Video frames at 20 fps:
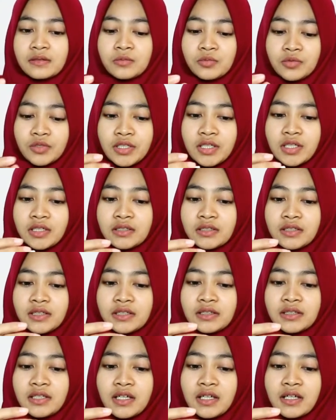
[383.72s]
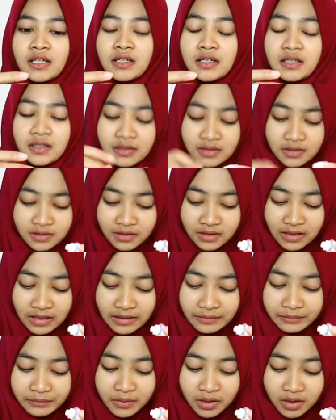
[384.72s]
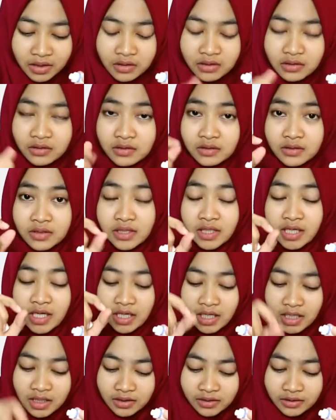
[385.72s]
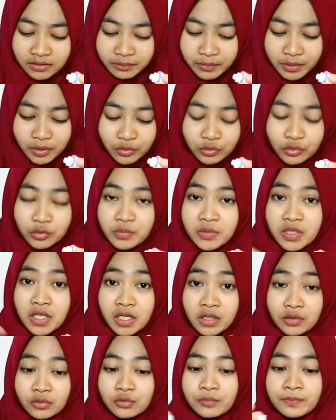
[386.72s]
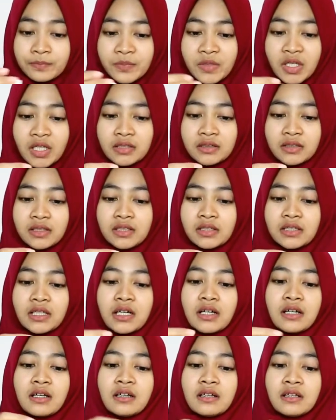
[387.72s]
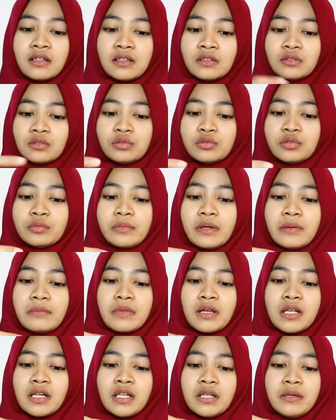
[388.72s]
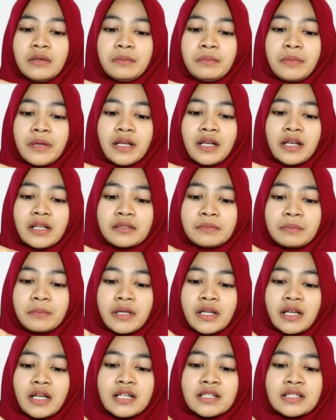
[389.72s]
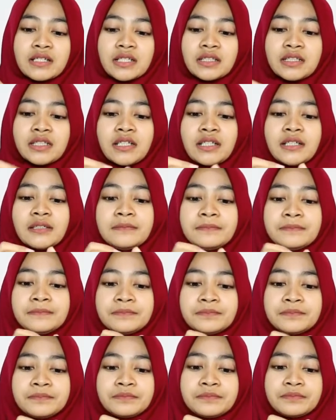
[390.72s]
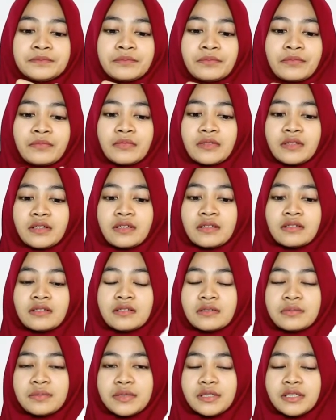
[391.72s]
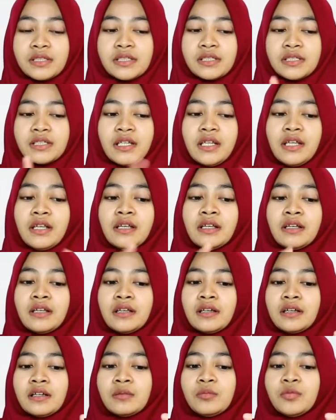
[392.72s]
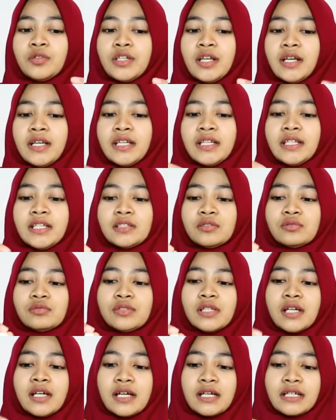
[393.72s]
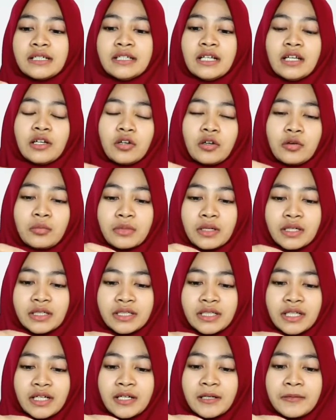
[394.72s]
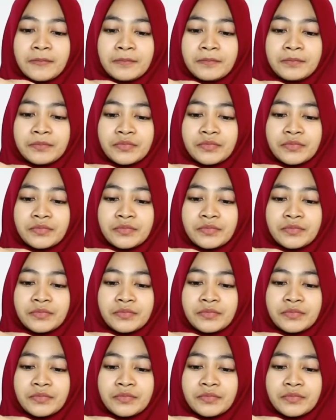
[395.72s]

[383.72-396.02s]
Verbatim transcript: Kemudian kita ambil lingkaran penutup jarum dan kita tutup kembali pen, pen lansetnya nah seperti ini kemudian ini sudah ada nomornya